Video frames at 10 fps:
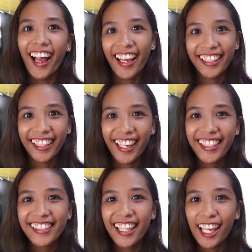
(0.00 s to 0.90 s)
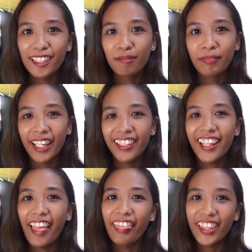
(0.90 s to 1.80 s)
Hi guys, I'm Mel
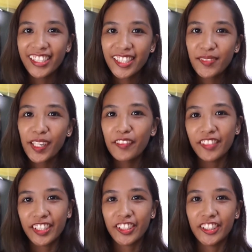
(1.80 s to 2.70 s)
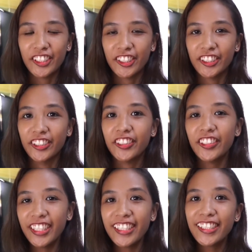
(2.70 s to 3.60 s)
and this is my Venture Journal.
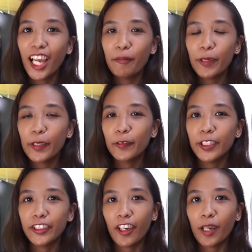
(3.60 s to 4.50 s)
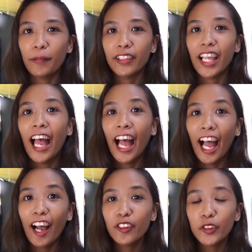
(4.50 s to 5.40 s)
Today's topic will talk about
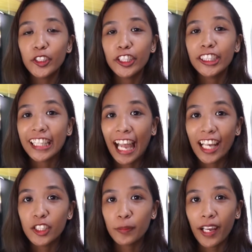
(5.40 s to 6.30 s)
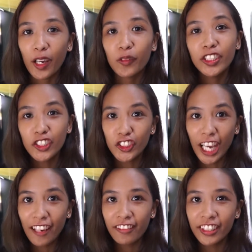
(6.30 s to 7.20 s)
how to earn cash back when you
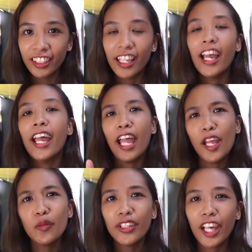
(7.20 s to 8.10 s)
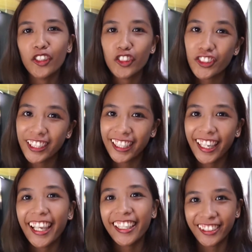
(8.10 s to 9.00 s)
travel and without using
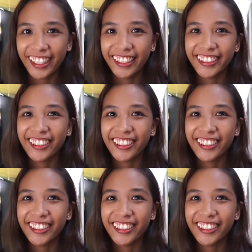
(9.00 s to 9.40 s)
a credit